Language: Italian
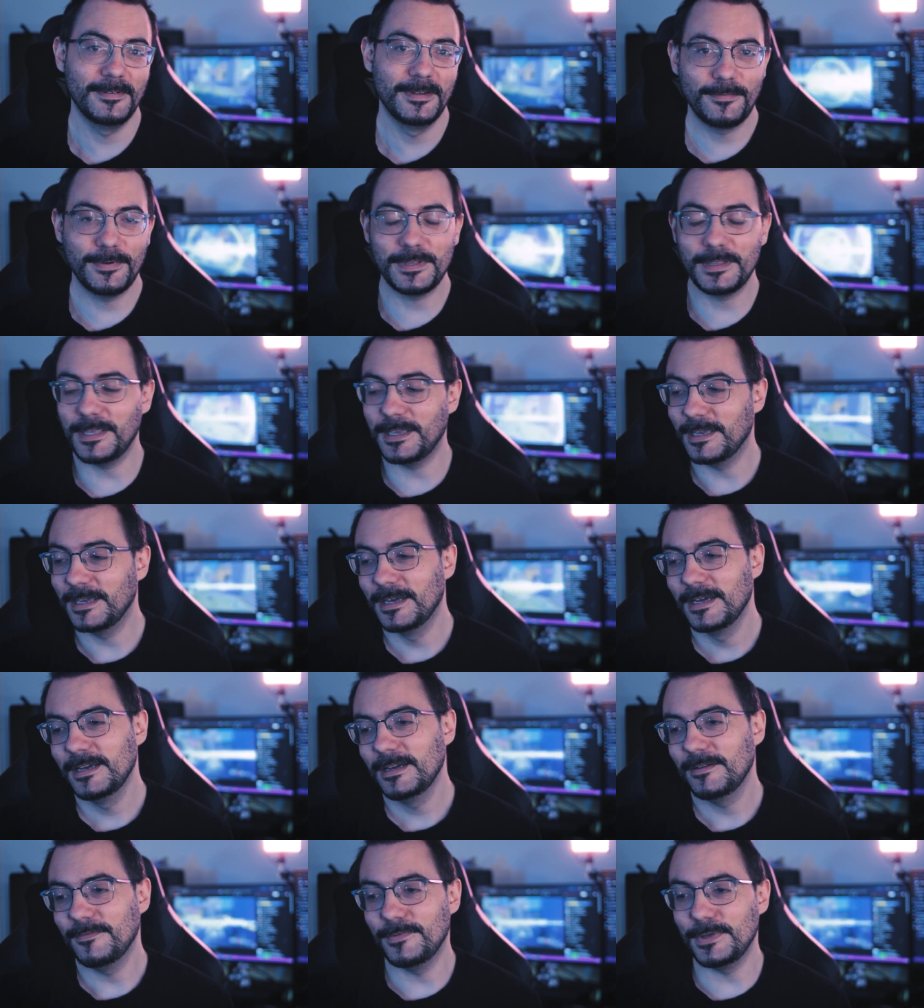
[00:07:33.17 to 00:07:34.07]
Quindi
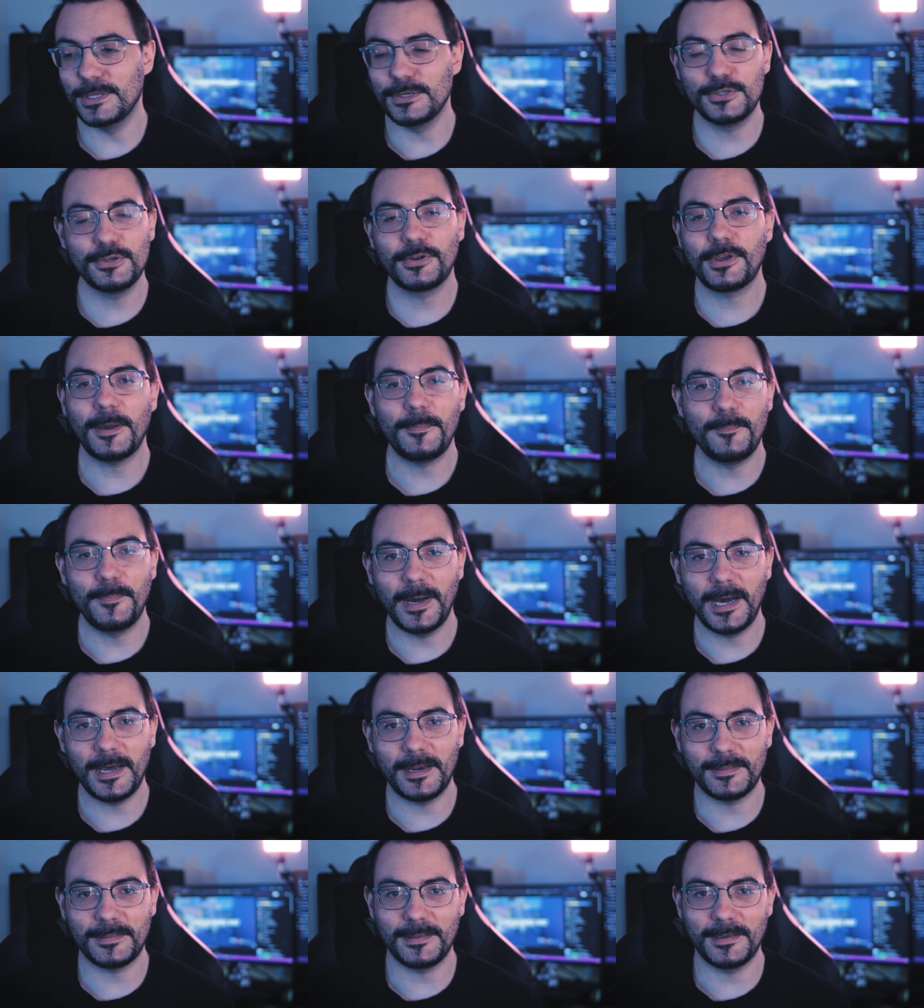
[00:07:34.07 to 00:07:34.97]
videogiochi a
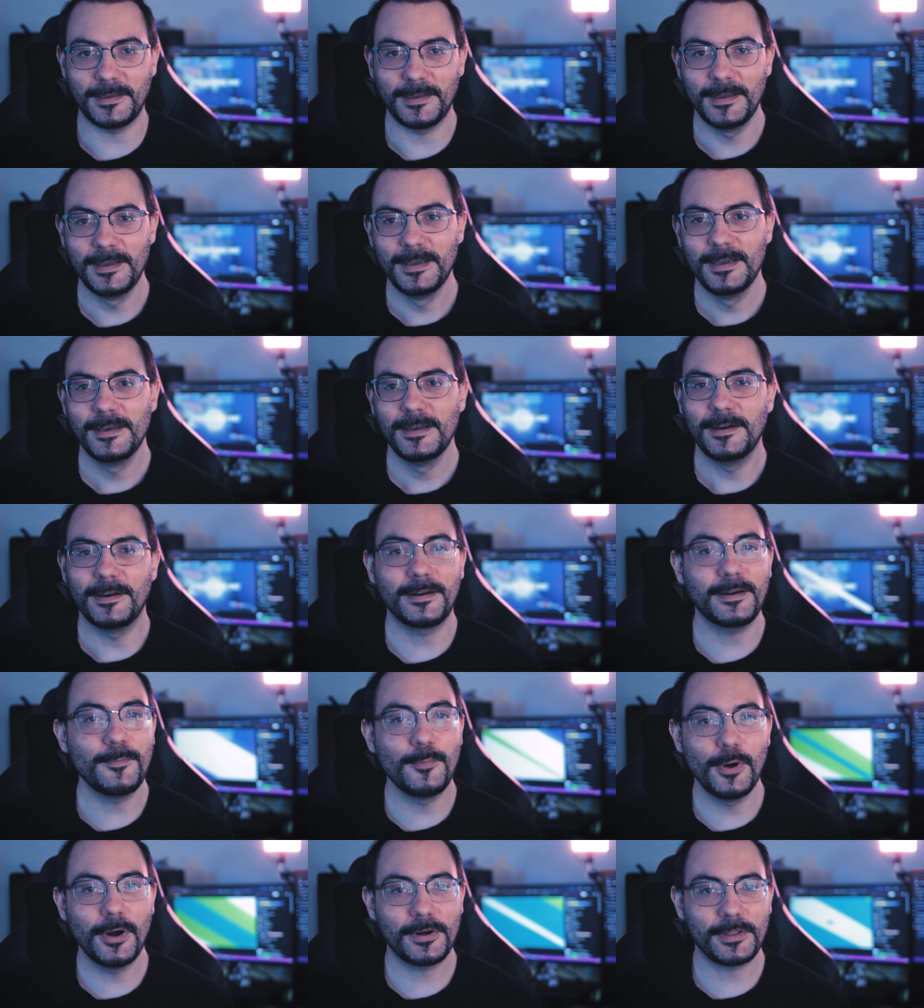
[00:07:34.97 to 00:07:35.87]
parte,
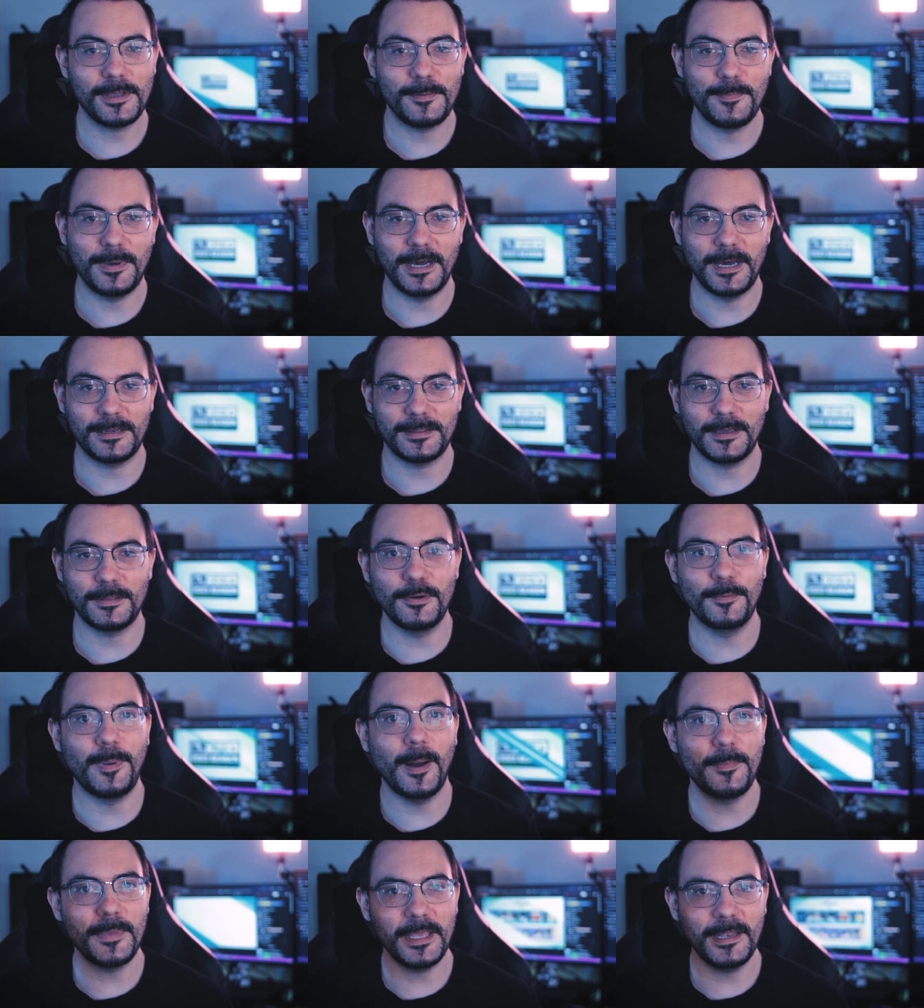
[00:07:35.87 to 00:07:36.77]
reward a parte,
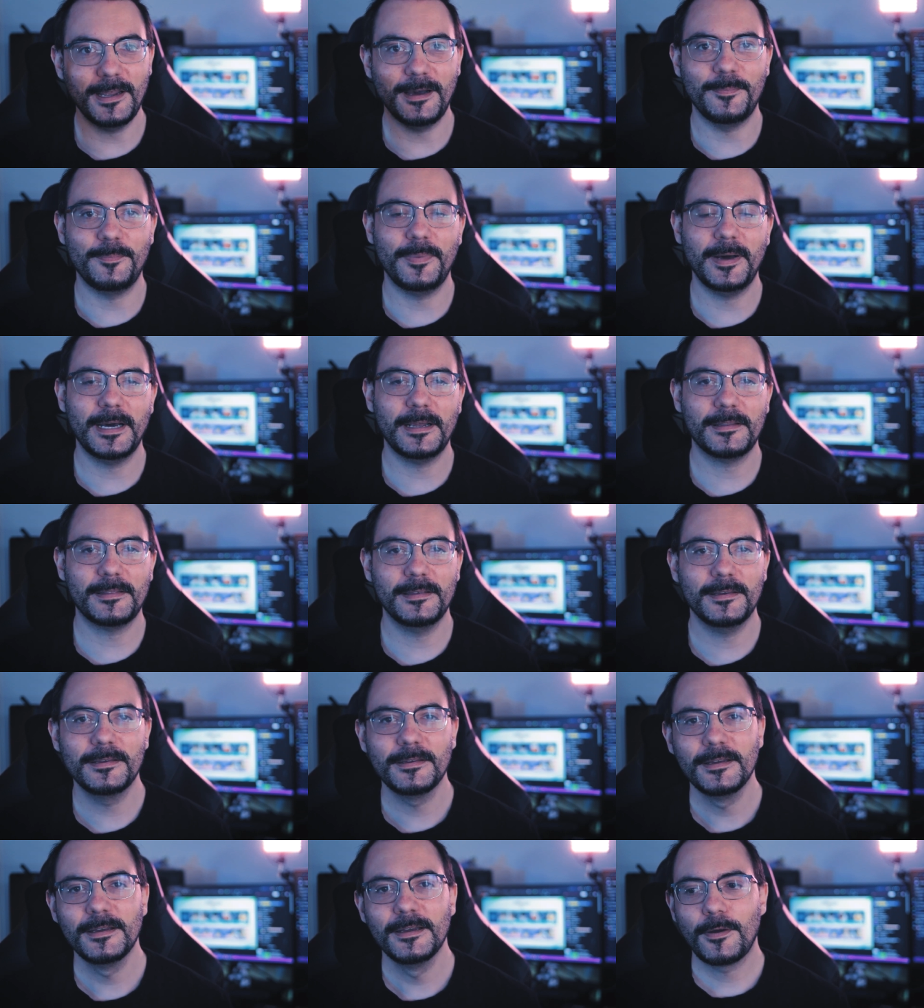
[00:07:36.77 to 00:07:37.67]
dopamina a
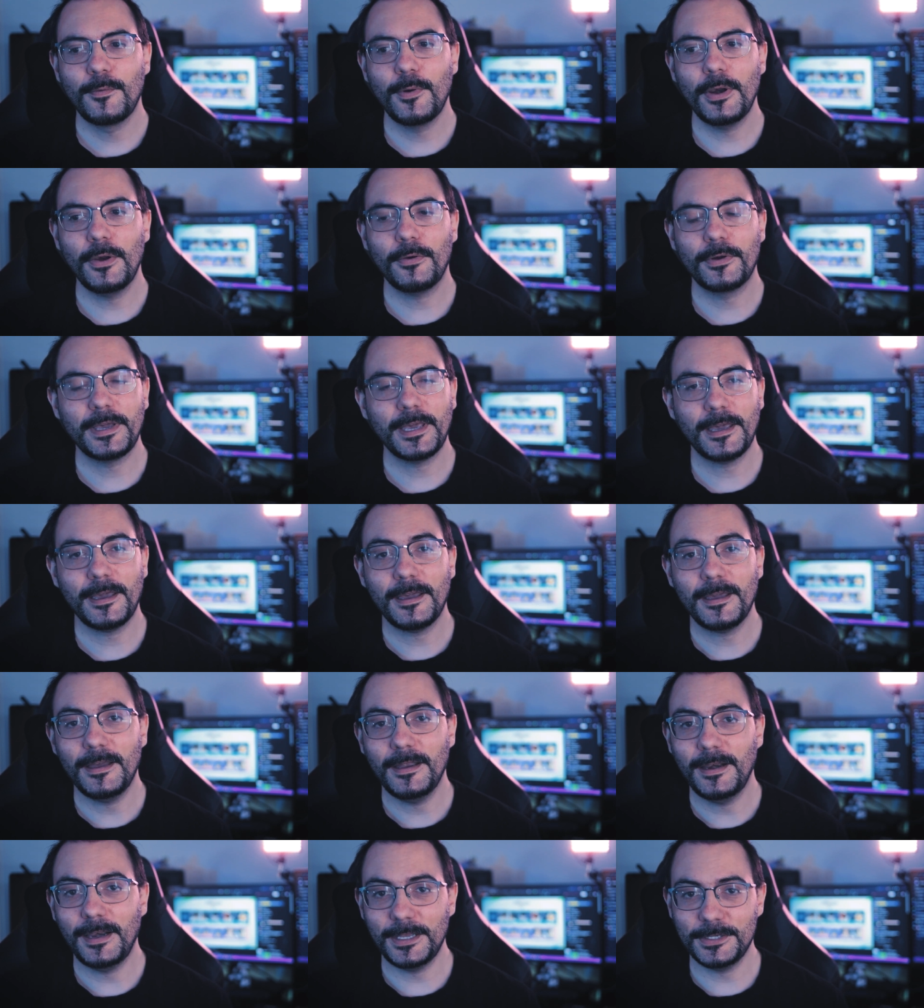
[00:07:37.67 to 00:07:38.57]
parte, quello
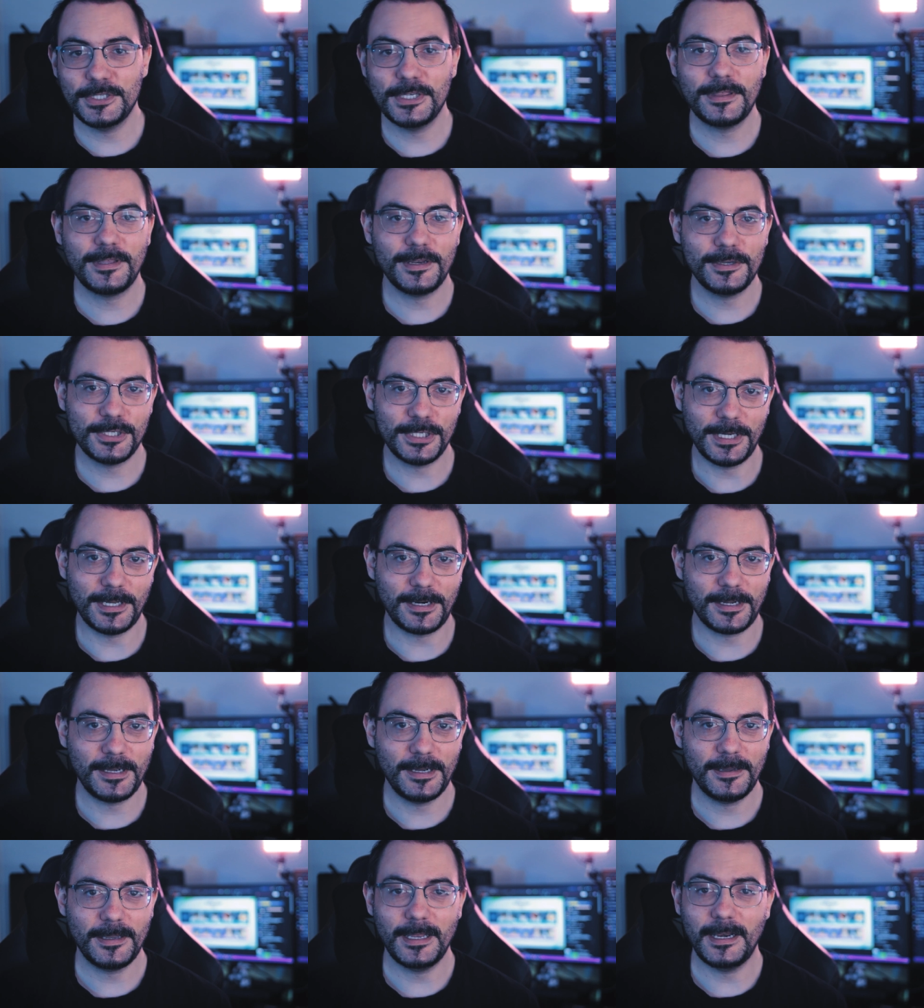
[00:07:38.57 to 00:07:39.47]
che la gente
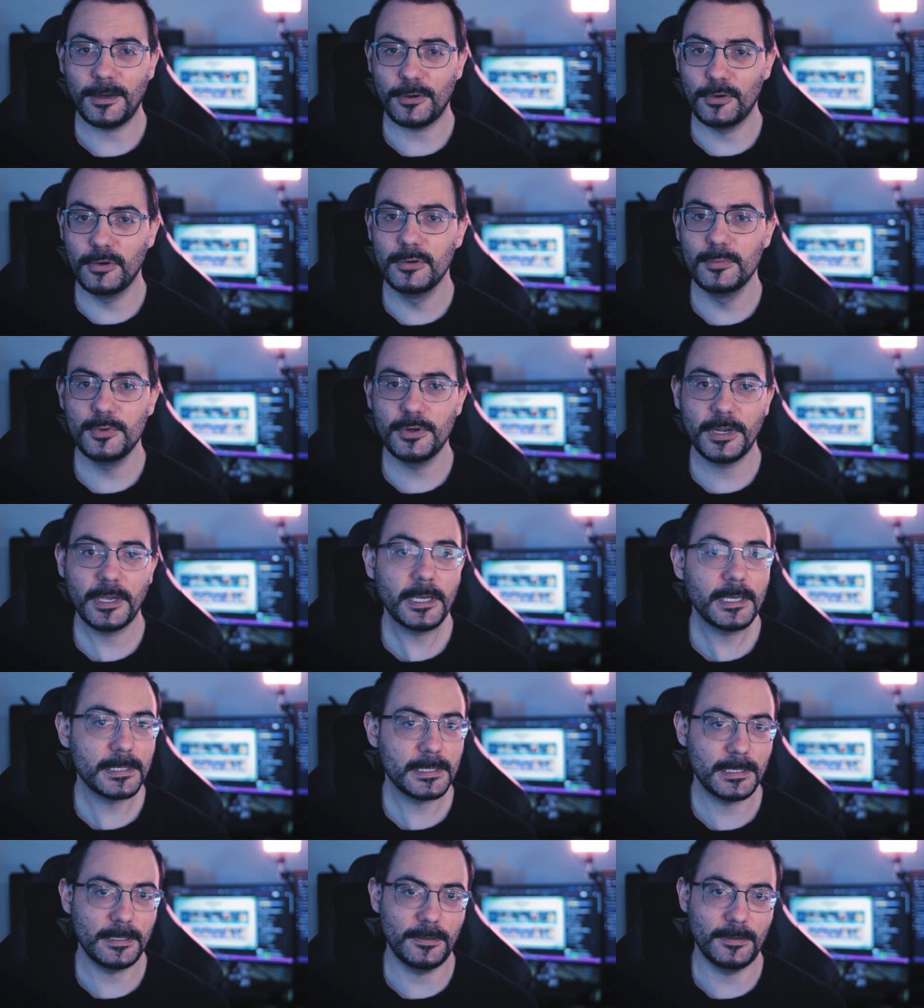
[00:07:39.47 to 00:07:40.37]
ricerca è la
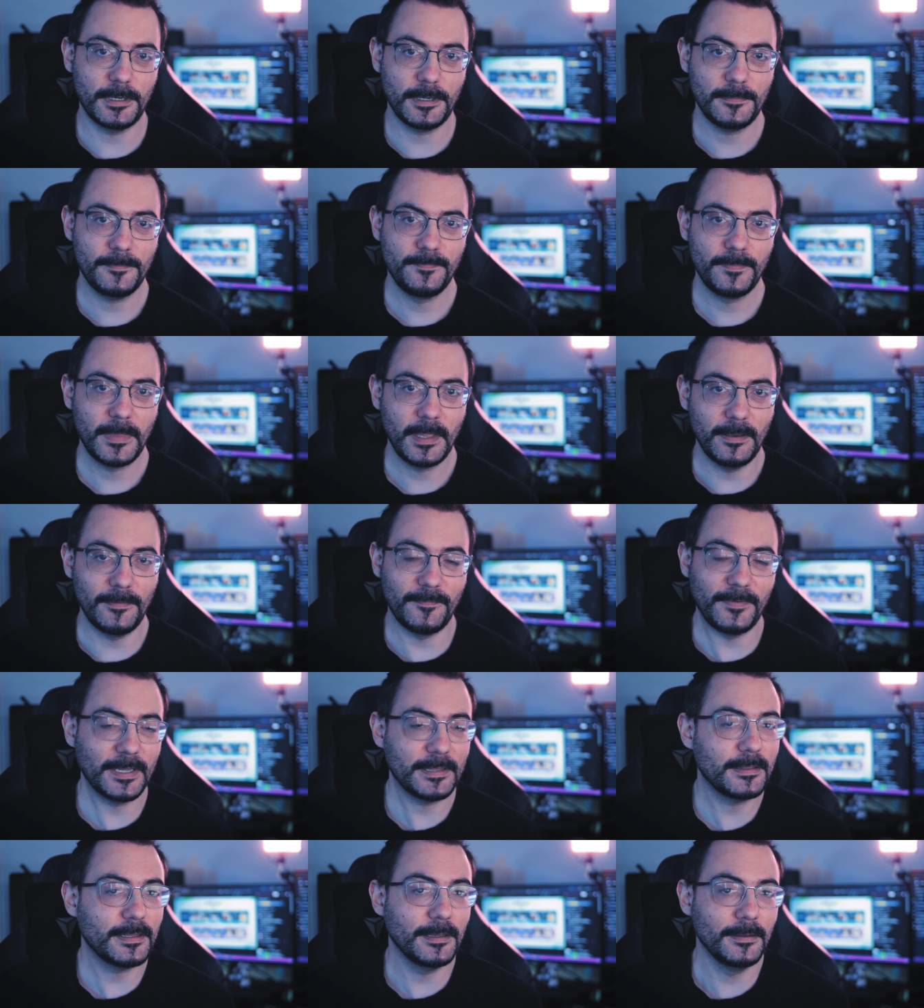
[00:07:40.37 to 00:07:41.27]
comunicazione.
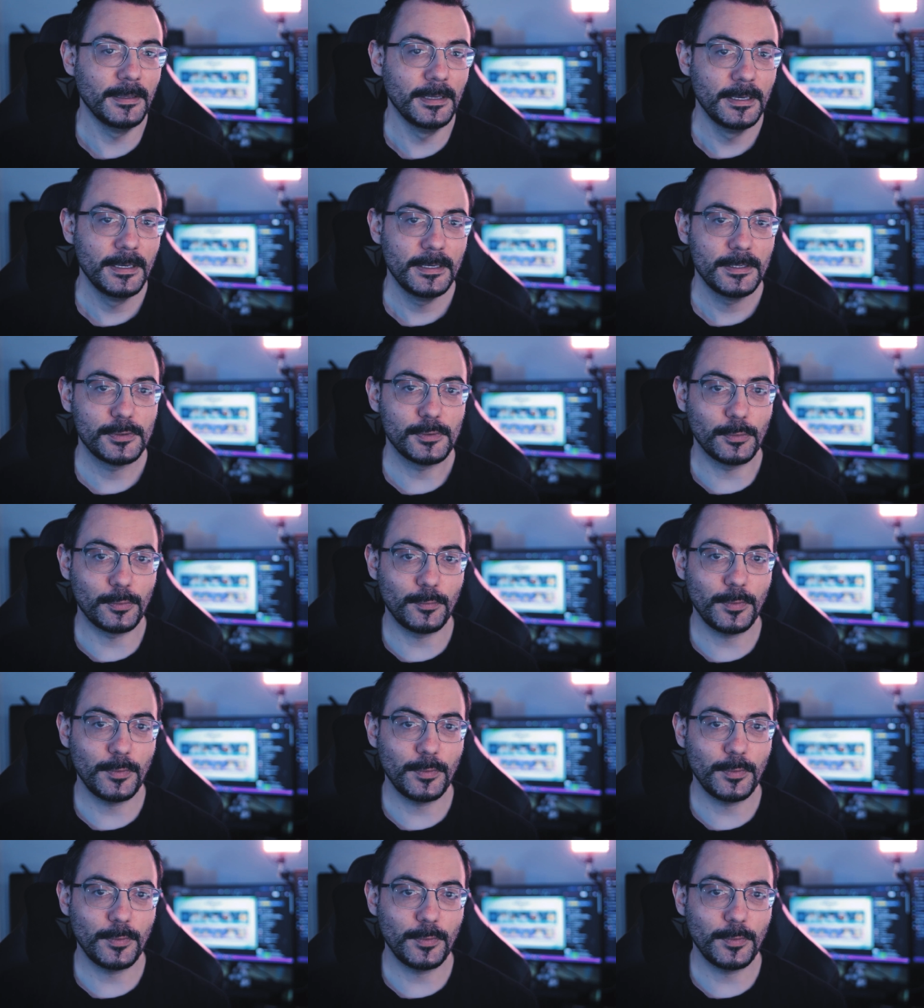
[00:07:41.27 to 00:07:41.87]
Infatti, su